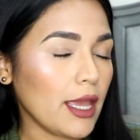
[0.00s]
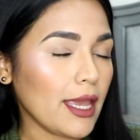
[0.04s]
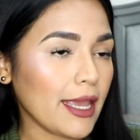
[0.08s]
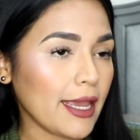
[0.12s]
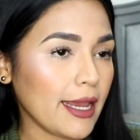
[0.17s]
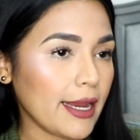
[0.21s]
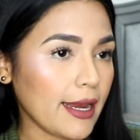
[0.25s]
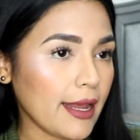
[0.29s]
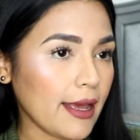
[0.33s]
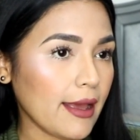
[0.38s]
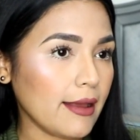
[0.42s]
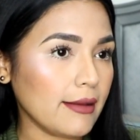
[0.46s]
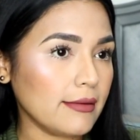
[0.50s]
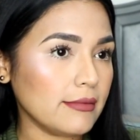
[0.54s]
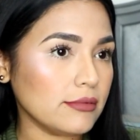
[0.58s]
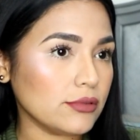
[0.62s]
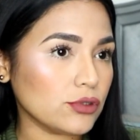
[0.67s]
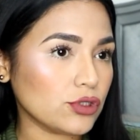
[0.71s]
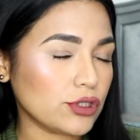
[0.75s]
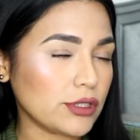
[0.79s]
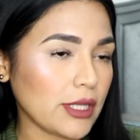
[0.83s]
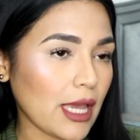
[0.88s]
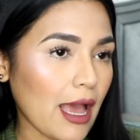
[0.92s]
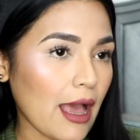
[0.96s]
era,
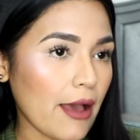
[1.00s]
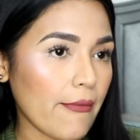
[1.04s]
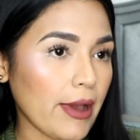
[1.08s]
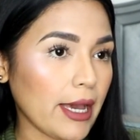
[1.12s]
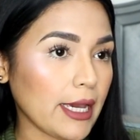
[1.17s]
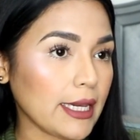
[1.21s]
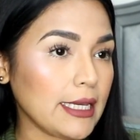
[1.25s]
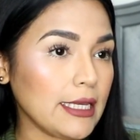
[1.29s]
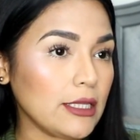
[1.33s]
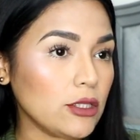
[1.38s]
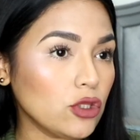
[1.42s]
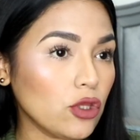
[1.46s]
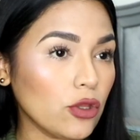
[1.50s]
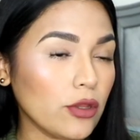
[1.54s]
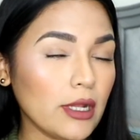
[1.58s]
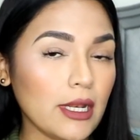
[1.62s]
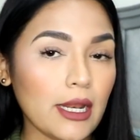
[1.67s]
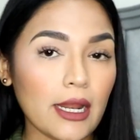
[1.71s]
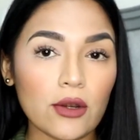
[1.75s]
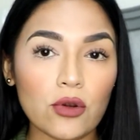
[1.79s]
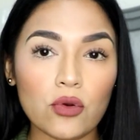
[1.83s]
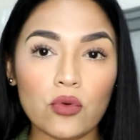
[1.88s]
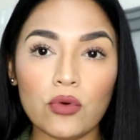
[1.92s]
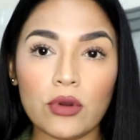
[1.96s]
o sea, abajito de
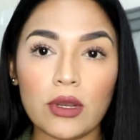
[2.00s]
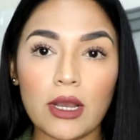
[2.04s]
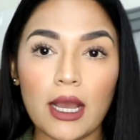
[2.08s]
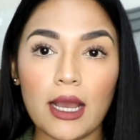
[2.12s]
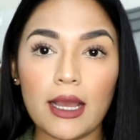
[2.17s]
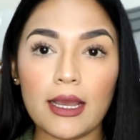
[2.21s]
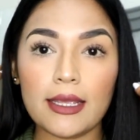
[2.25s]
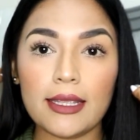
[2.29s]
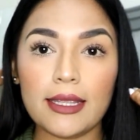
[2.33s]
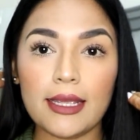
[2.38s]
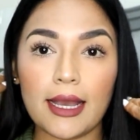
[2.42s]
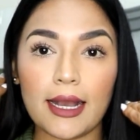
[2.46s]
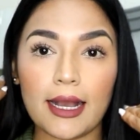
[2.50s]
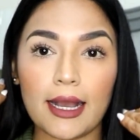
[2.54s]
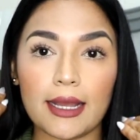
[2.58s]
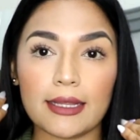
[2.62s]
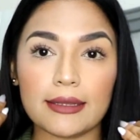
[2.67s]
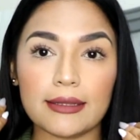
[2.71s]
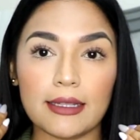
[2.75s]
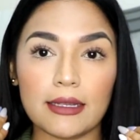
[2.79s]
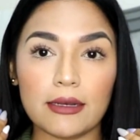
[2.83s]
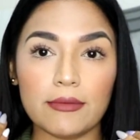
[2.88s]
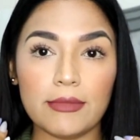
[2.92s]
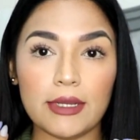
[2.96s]
la nuca y
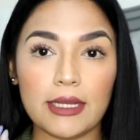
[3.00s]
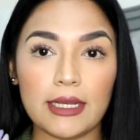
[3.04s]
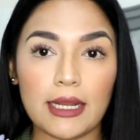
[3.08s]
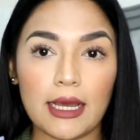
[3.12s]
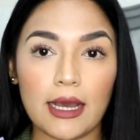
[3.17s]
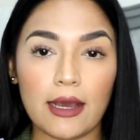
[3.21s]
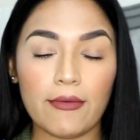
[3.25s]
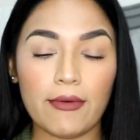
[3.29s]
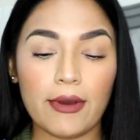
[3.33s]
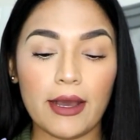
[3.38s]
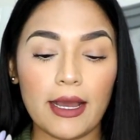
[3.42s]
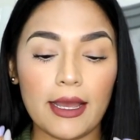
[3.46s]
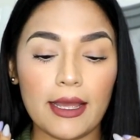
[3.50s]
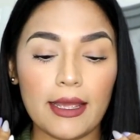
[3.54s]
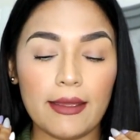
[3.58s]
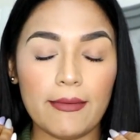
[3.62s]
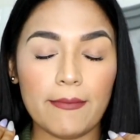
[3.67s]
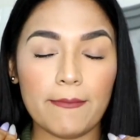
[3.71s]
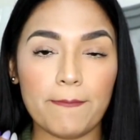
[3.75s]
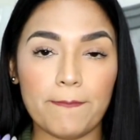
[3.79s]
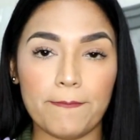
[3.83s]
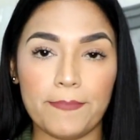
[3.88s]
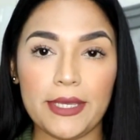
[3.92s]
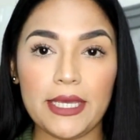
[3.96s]
acá terminaba en